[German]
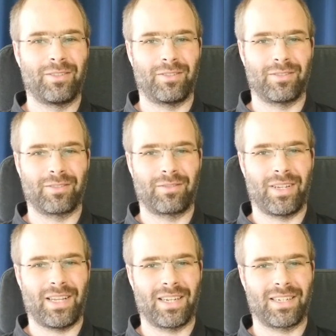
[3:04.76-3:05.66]
und
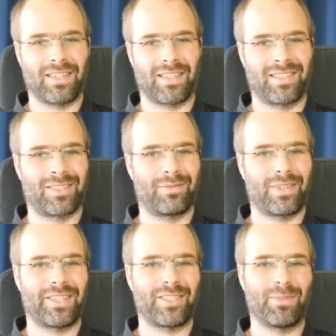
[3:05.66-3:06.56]
war eigentlich ganz
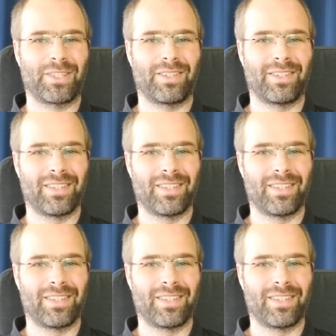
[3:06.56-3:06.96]
zufrieden damit.